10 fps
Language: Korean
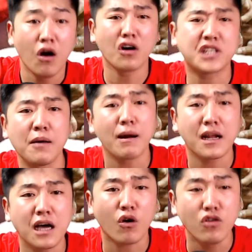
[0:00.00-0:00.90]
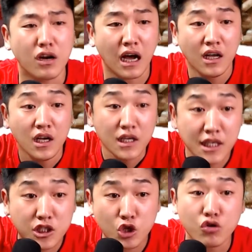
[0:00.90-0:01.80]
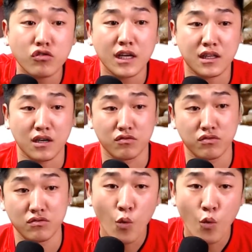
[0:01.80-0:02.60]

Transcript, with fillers: 어 제발 하나 걸려라 이 축구를 했다고.